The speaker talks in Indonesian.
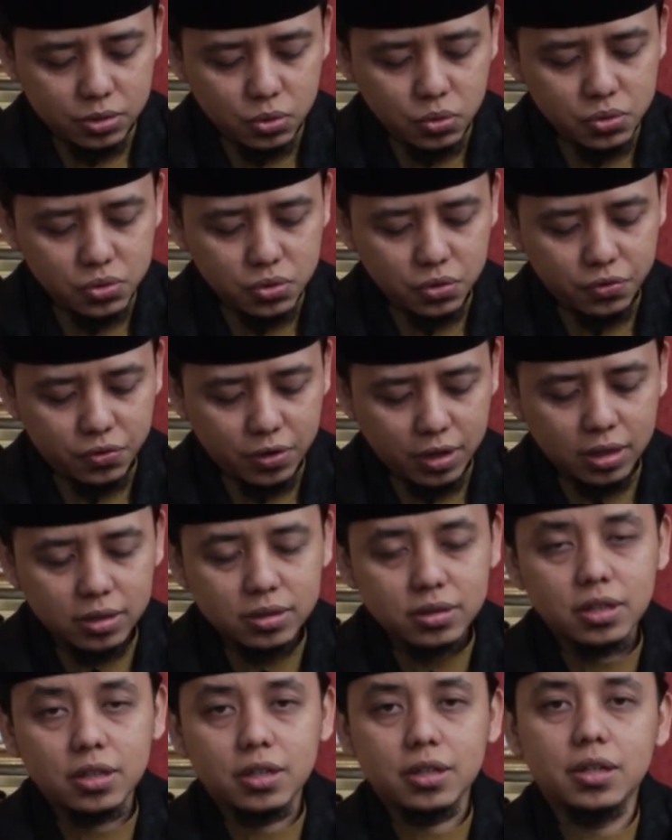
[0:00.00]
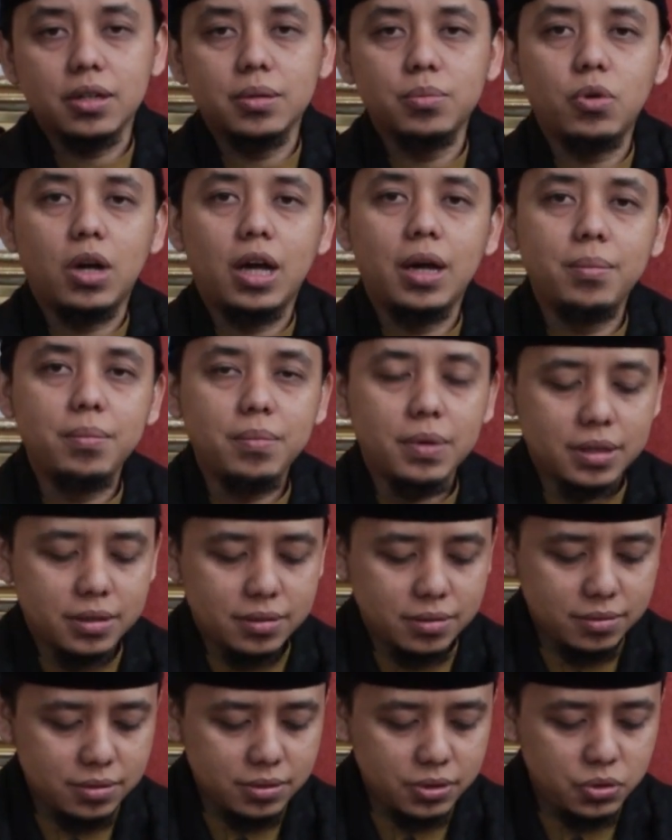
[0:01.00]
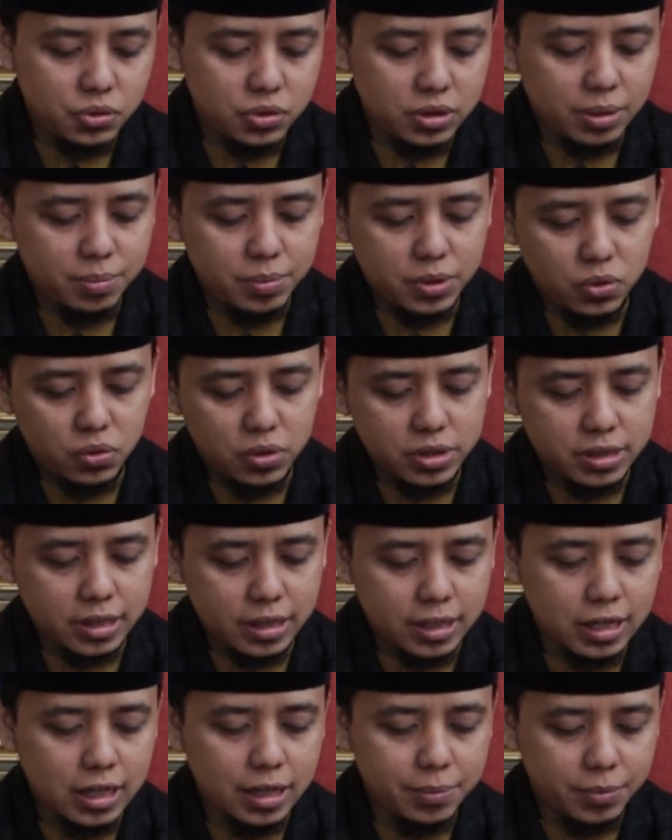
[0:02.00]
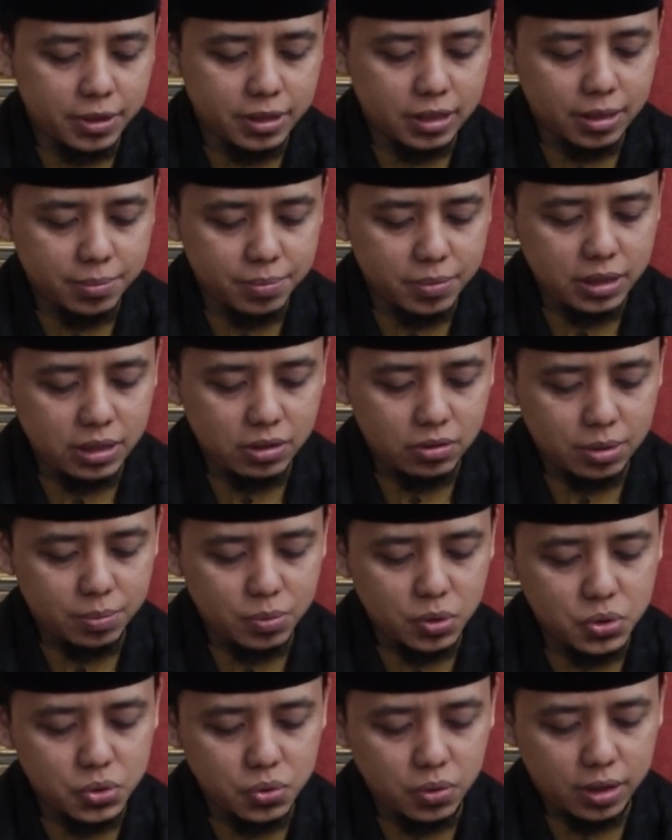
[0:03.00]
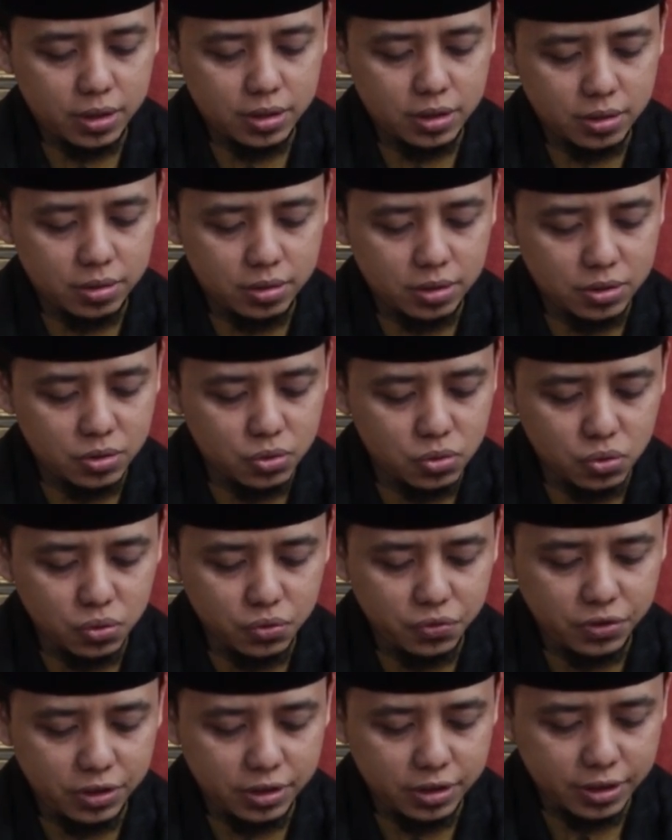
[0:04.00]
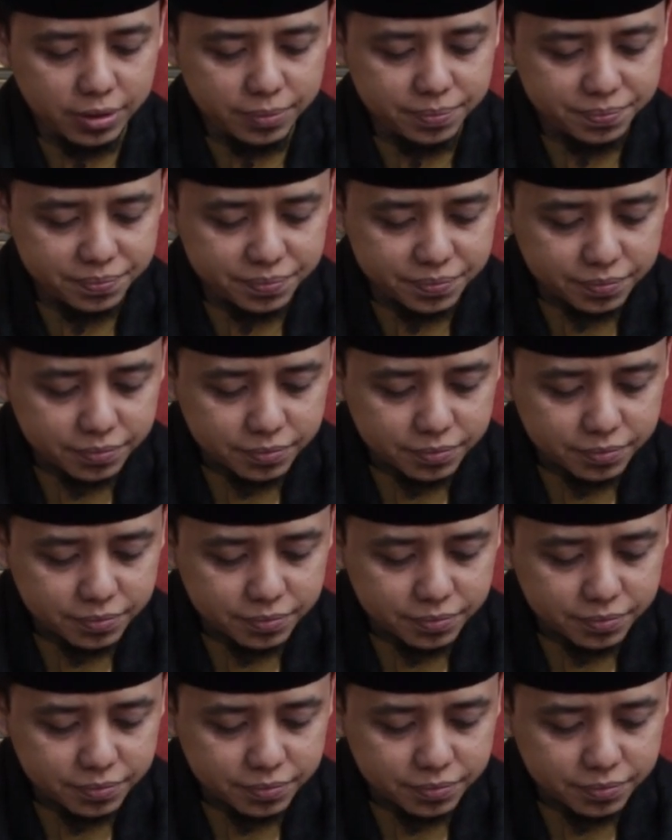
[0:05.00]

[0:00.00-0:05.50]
Yusuf Khattar Muhammad juga menuliskan dalam kitab beliau Mausu'ah yusufi ya.